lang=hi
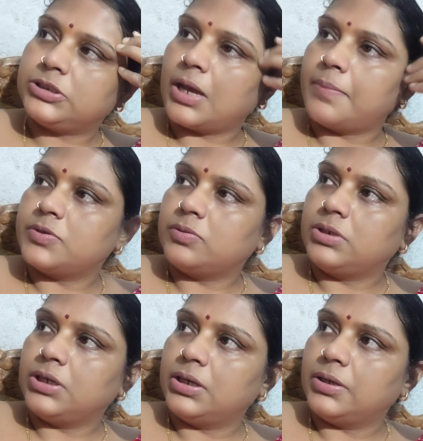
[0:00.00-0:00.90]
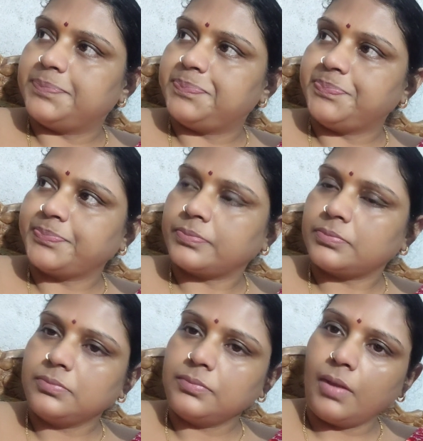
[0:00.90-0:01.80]
शाम से उठे हैं
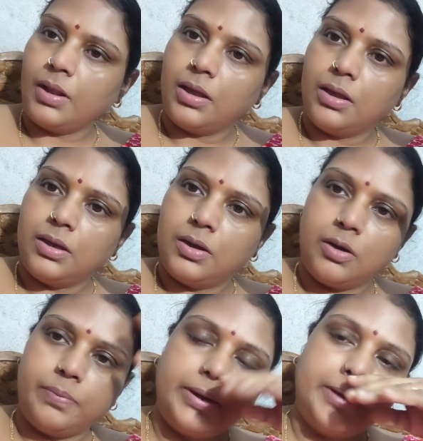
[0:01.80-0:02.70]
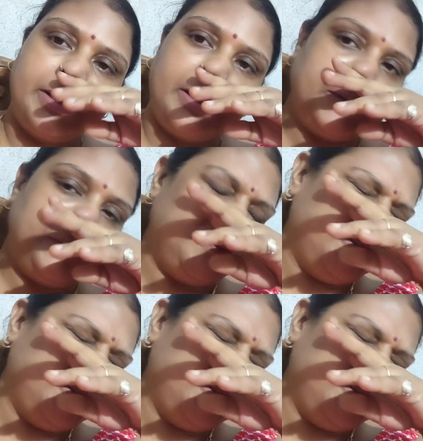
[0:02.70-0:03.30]
ऑफलाइन गया है दो